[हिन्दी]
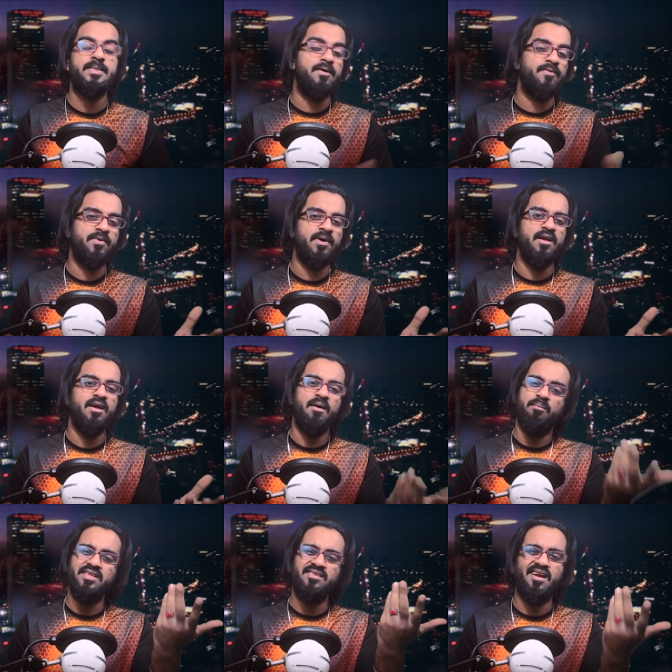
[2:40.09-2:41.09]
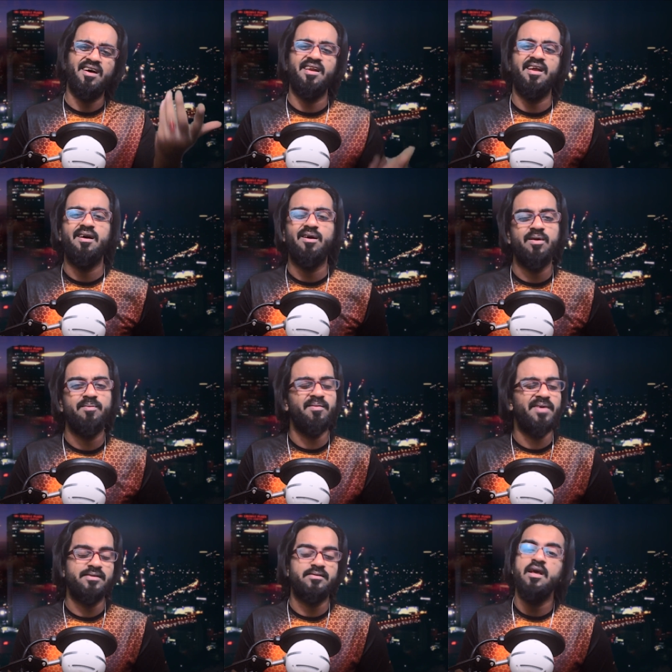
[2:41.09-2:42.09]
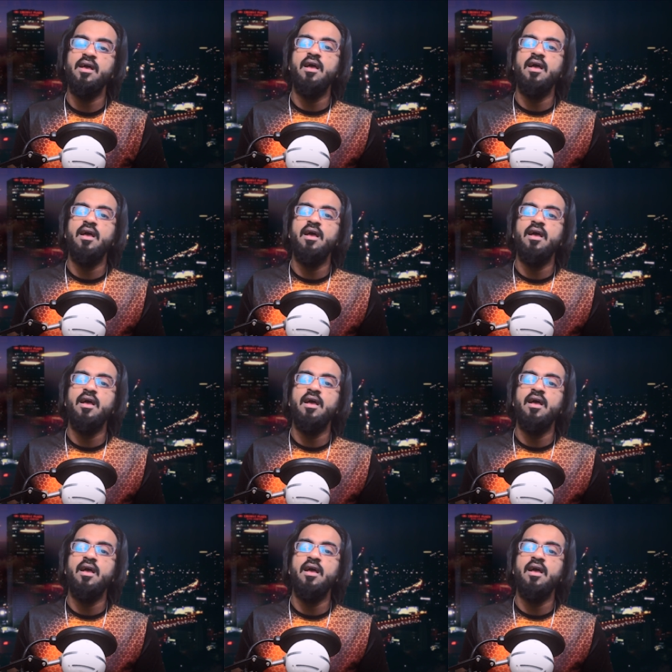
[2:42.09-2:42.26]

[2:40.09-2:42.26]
सिर्फ पंद्रह लाख रुपए बस